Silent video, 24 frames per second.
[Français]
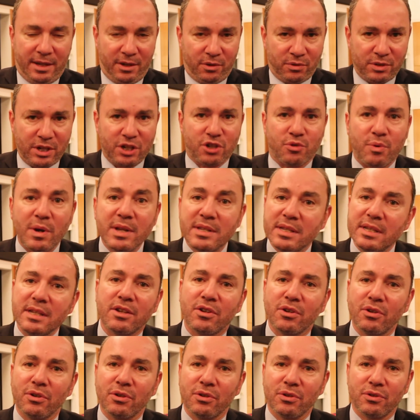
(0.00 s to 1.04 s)
Et on a
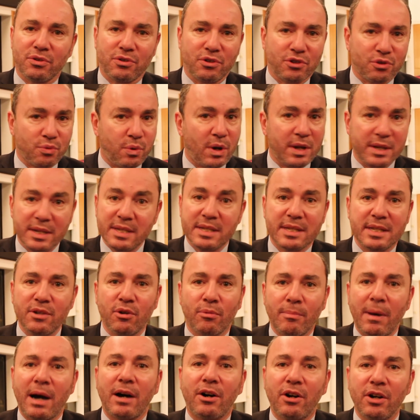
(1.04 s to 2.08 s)
choisi que ce soit
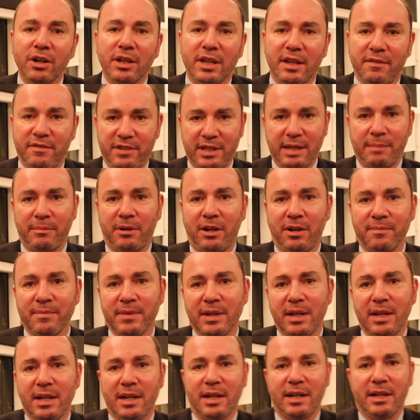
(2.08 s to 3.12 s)
ici au Maroc, évidemment,
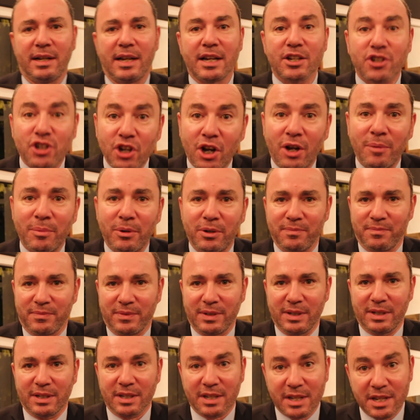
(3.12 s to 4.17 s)
la Chambre,
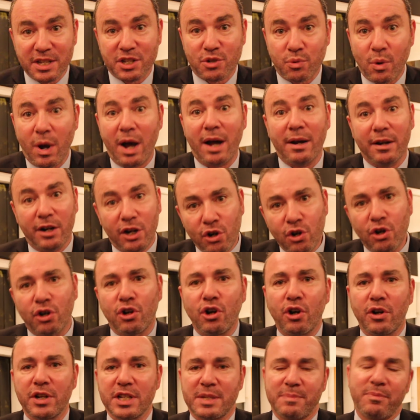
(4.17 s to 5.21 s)
qui soit le
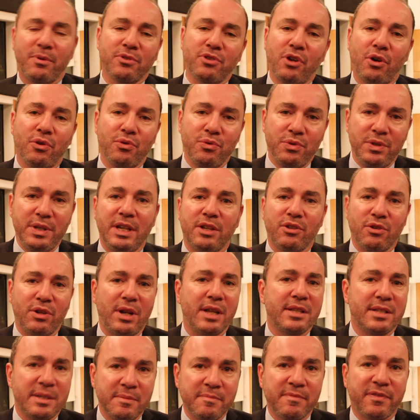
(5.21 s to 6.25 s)
correspondant unique
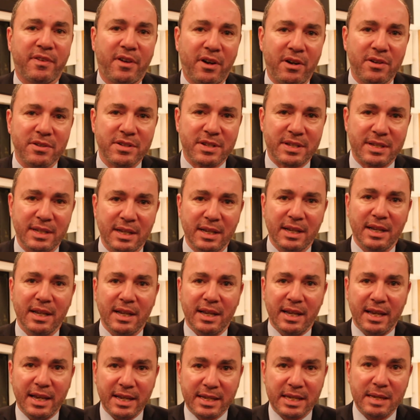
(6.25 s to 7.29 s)
de la Team France
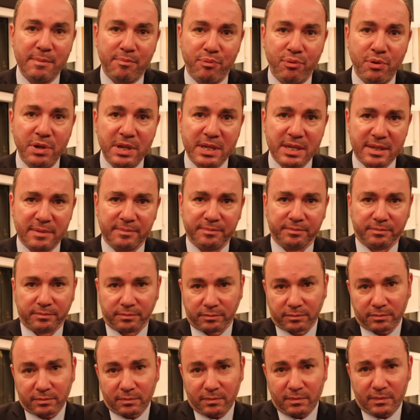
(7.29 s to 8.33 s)
et qui puisse,
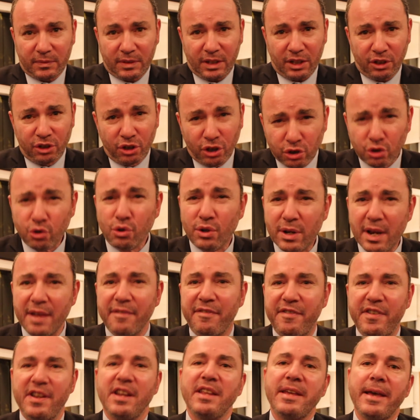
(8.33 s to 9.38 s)
dans toutes
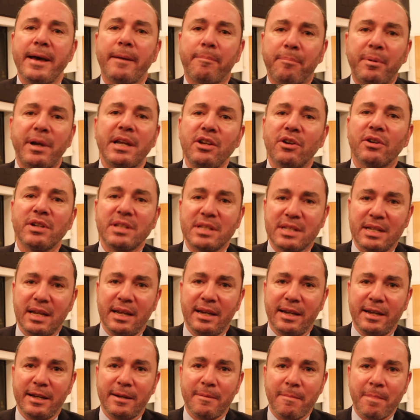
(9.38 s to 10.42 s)
les filières
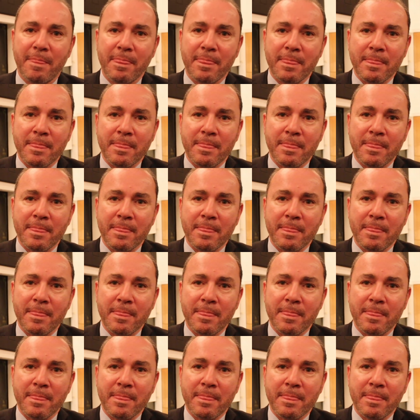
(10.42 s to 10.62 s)
prioritaires,